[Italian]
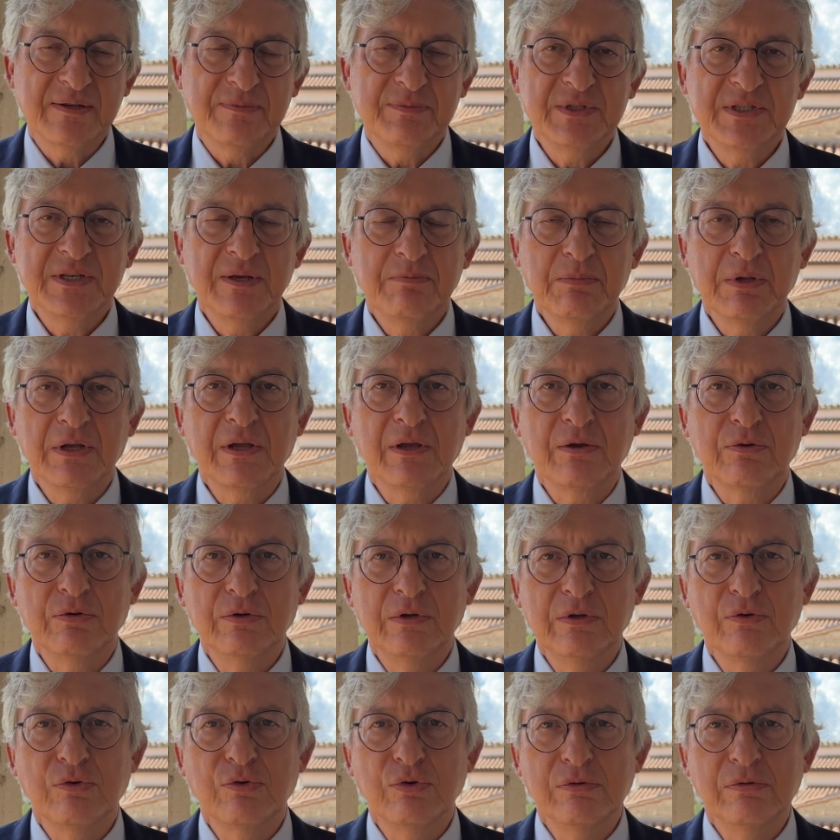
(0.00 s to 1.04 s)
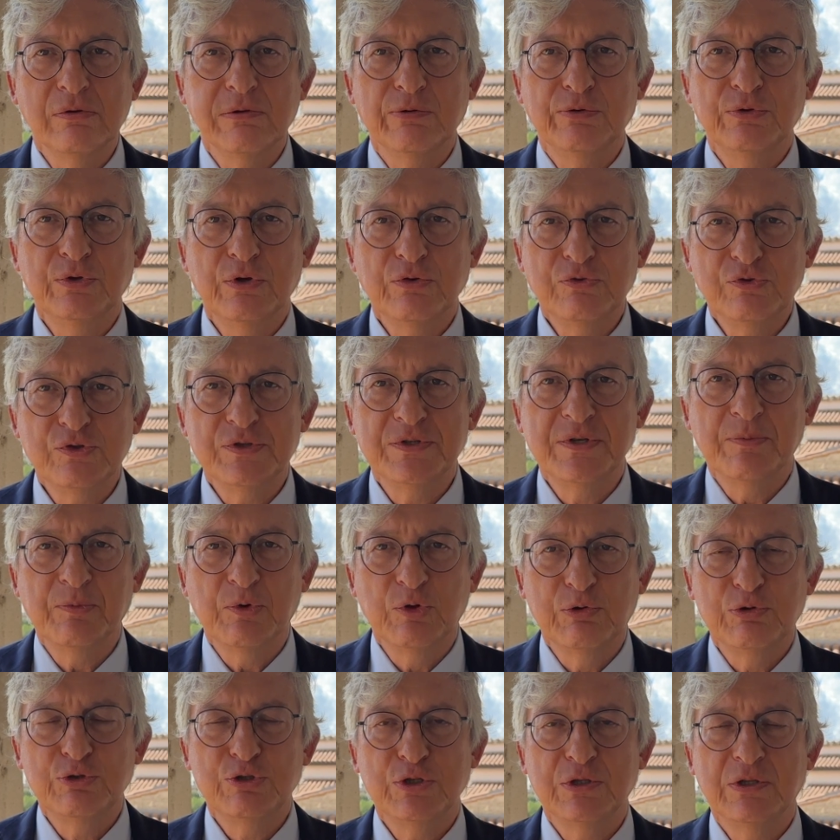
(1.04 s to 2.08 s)
Mi sembra che con l'incontro di oggi siamo
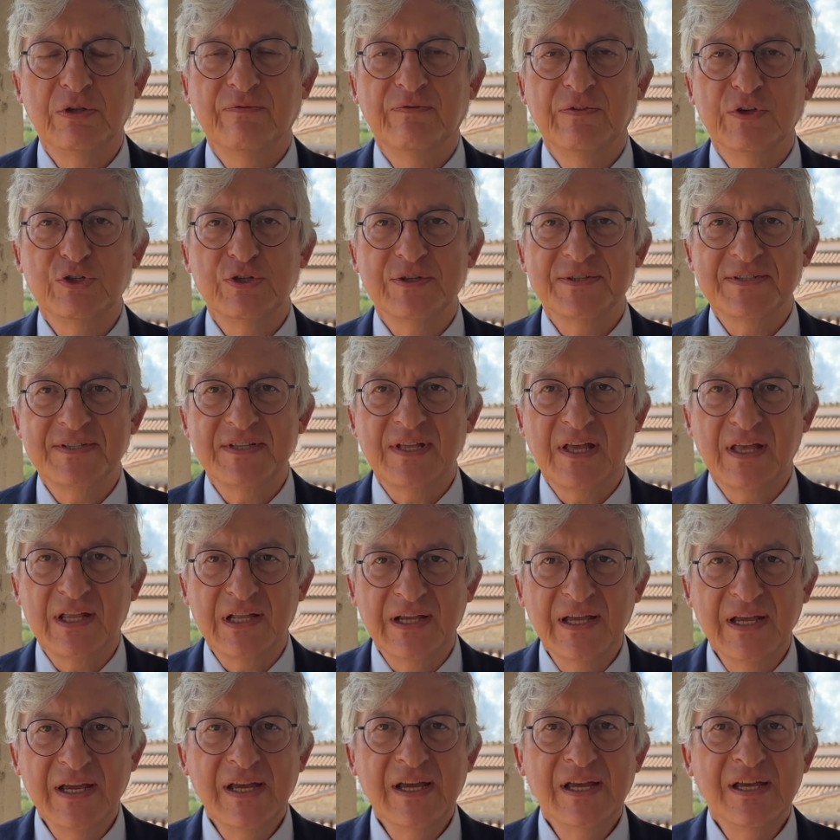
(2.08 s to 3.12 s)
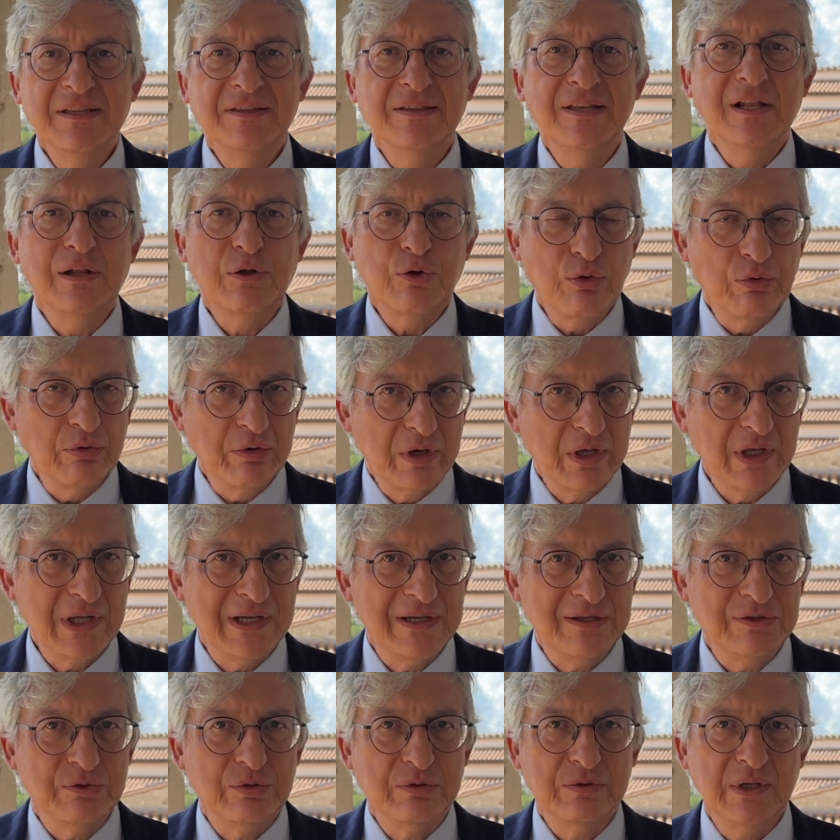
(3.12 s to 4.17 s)
riusciti invece a stare nel
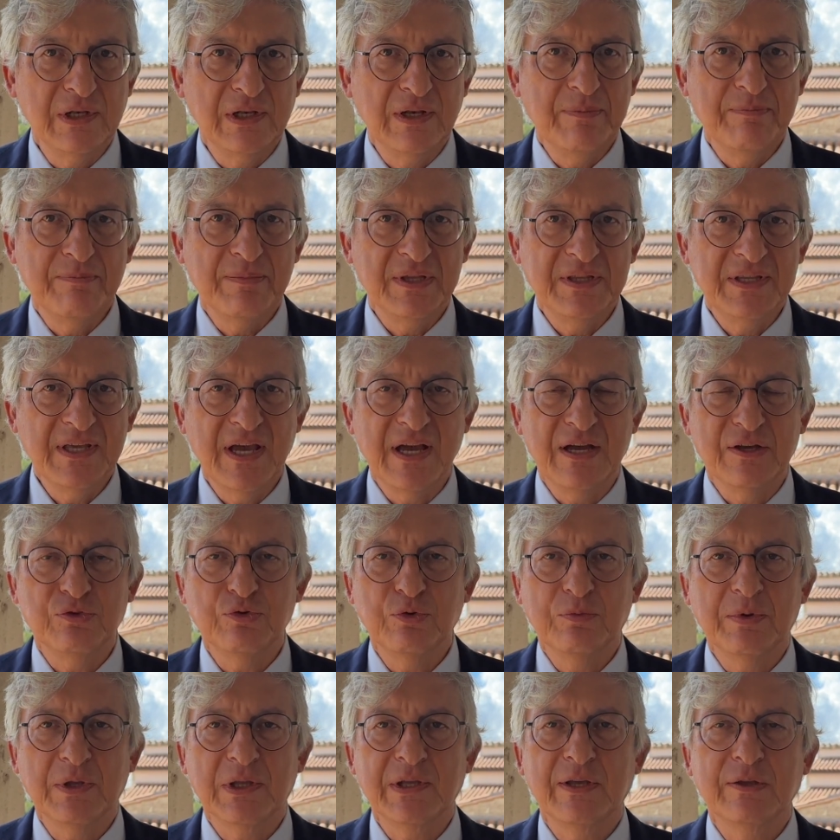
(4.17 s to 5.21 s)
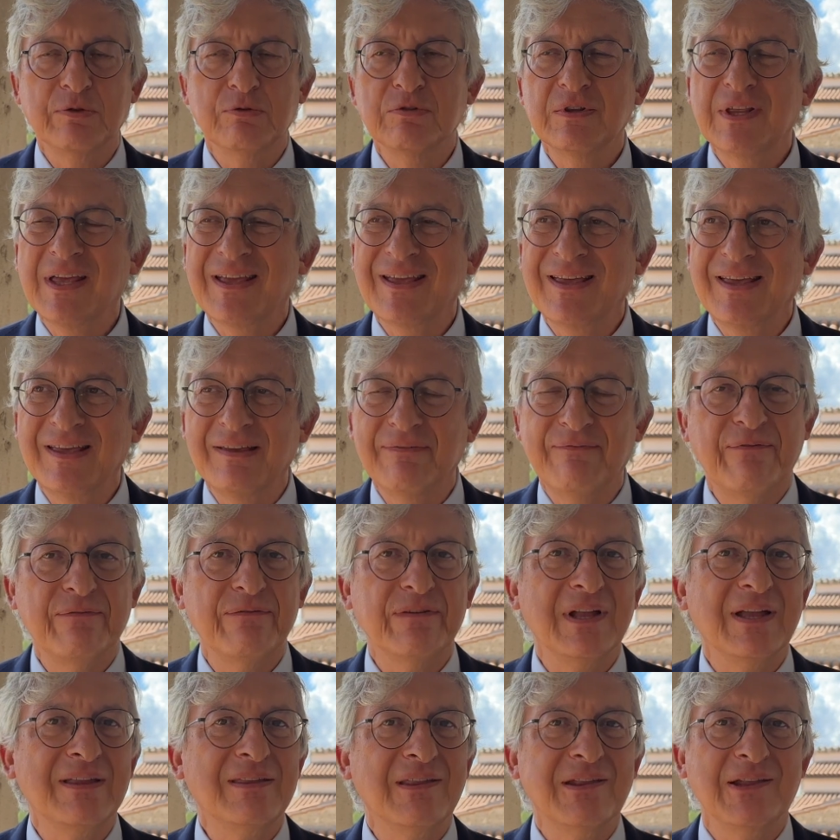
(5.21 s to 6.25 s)
concreto, nell'immediato, perché non è che
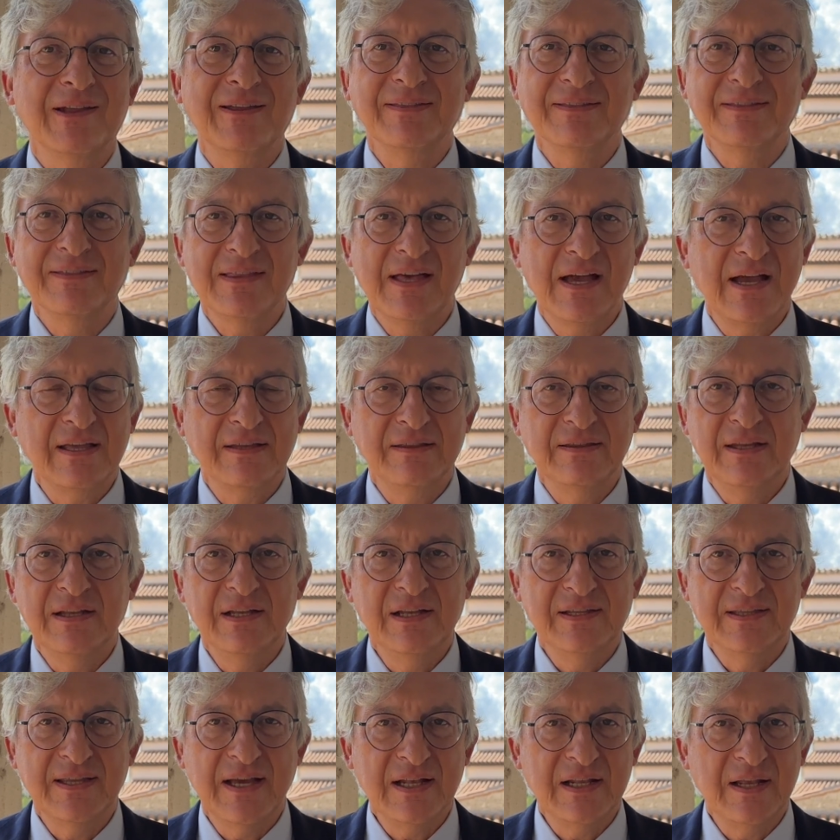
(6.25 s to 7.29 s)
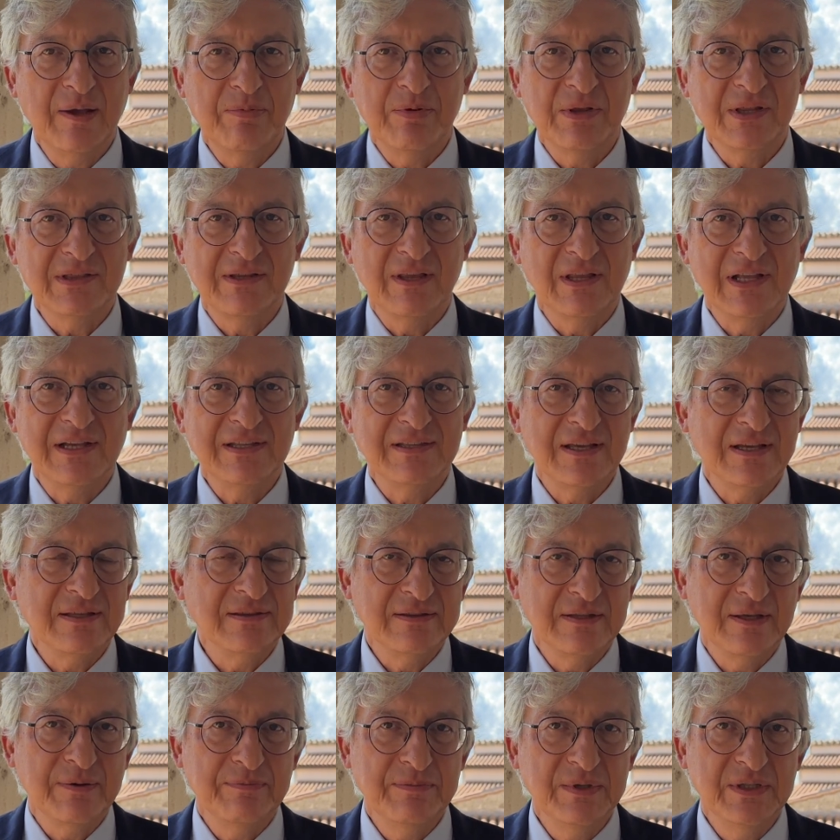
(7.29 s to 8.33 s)
fra 30 anni l'Italia perderà
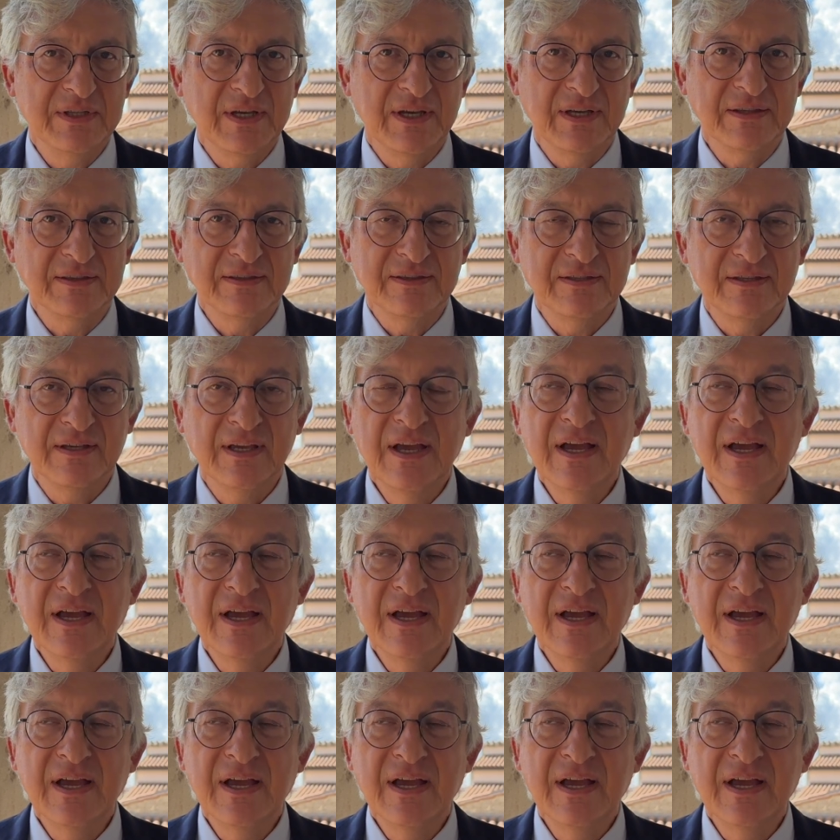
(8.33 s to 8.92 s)
tanti abitanti,